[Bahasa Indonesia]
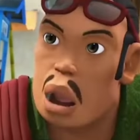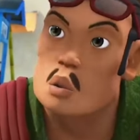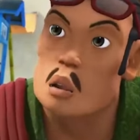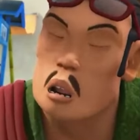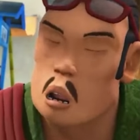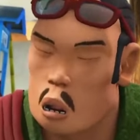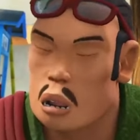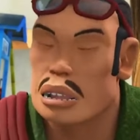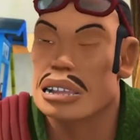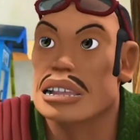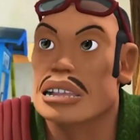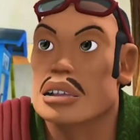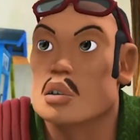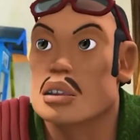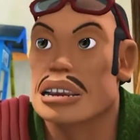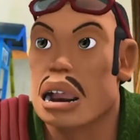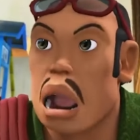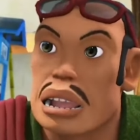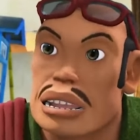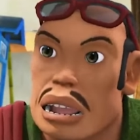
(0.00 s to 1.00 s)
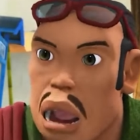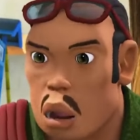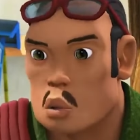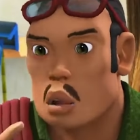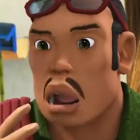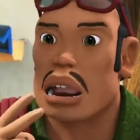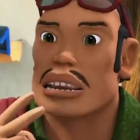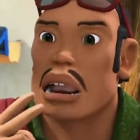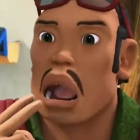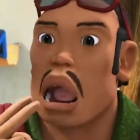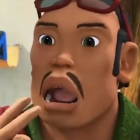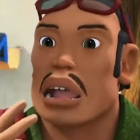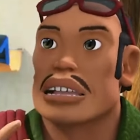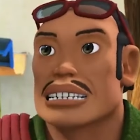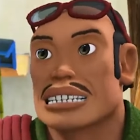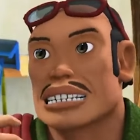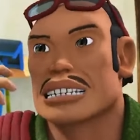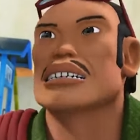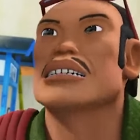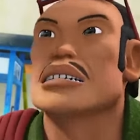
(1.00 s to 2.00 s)
bang sunatnya udah
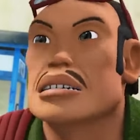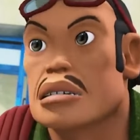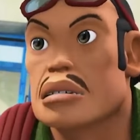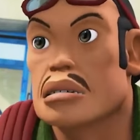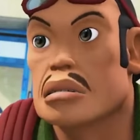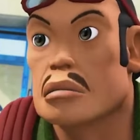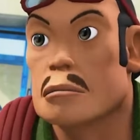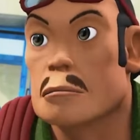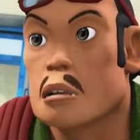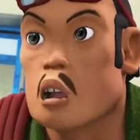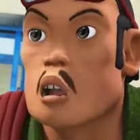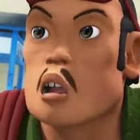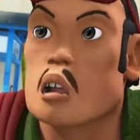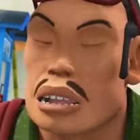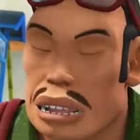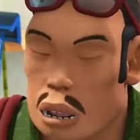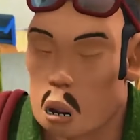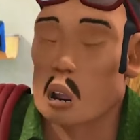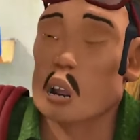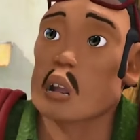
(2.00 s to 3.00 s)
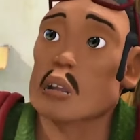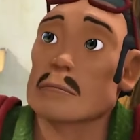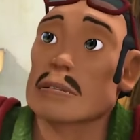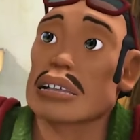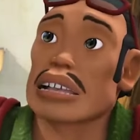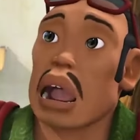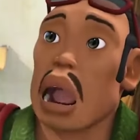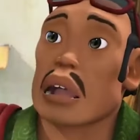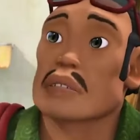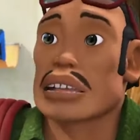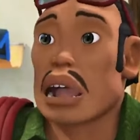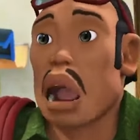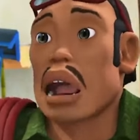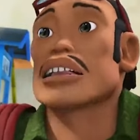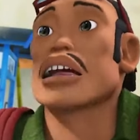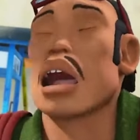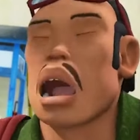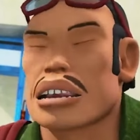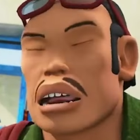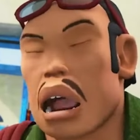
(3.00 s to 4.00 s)
gratis. Masa
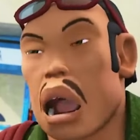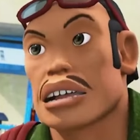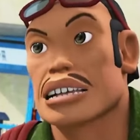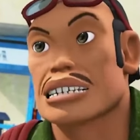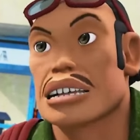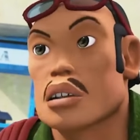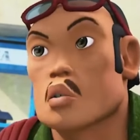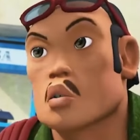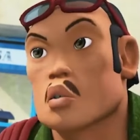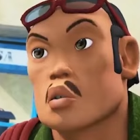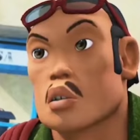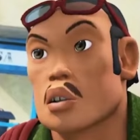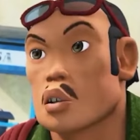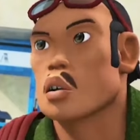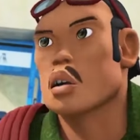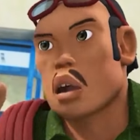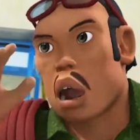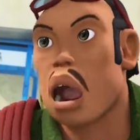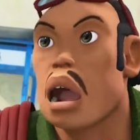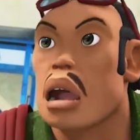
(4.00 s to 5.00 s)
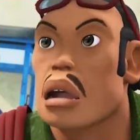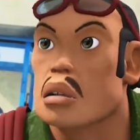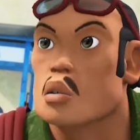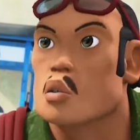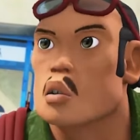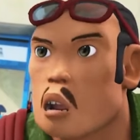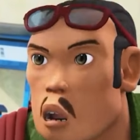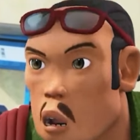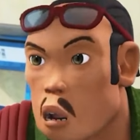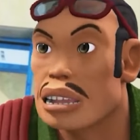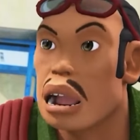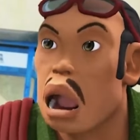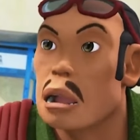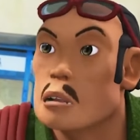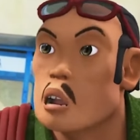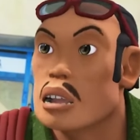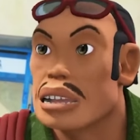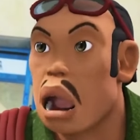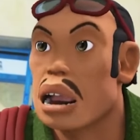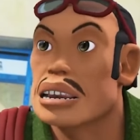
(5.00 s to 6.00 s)
pendaftarannya gratis juga? Uh,
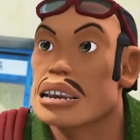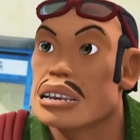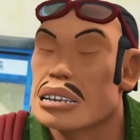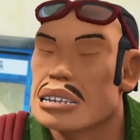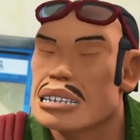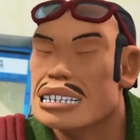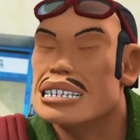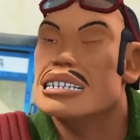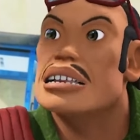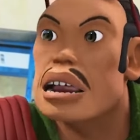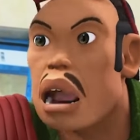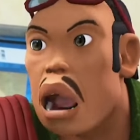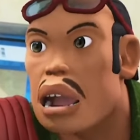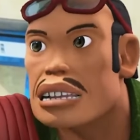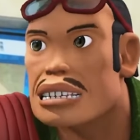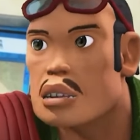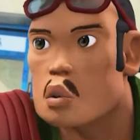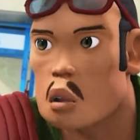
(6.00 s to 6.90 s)
ya modal dikit lah